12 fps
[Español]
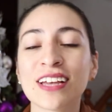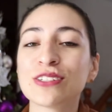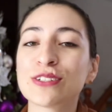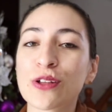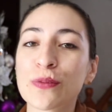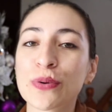Y eso
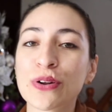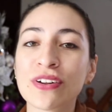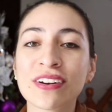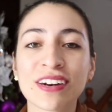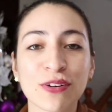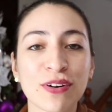es todo por
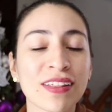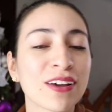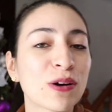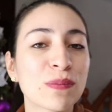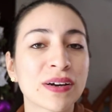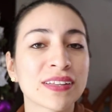hoy.
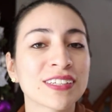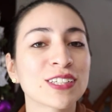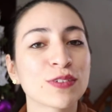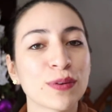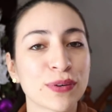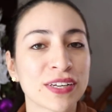Recuerden compartir
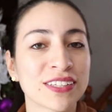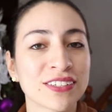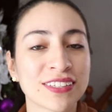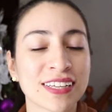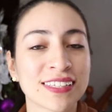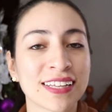sus
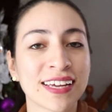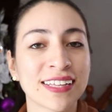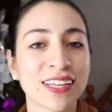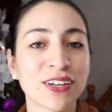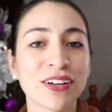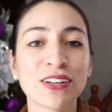favoritos de este
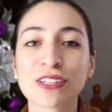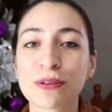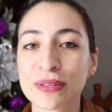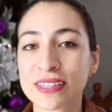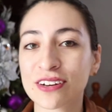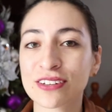género en los
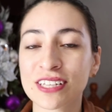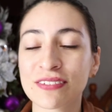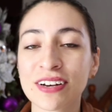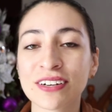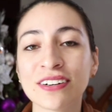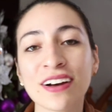comentarios de
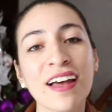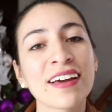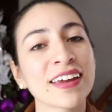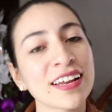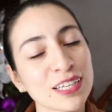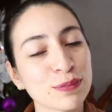abajo.
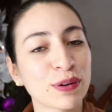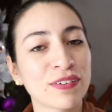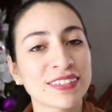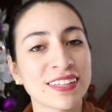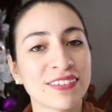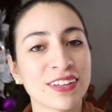Gracias por
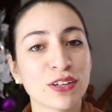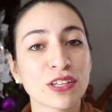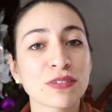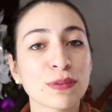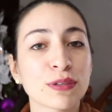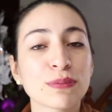ver este video y
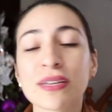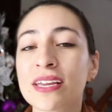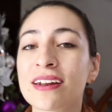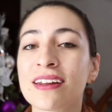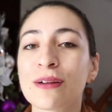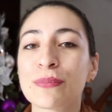nos vemos
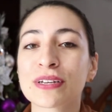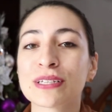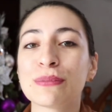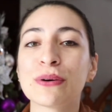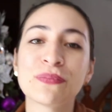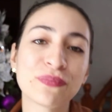mañana en el
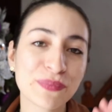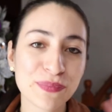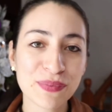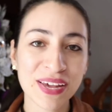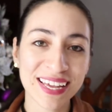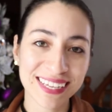próximo.
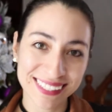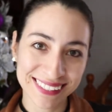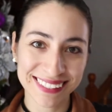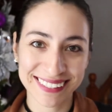Bye.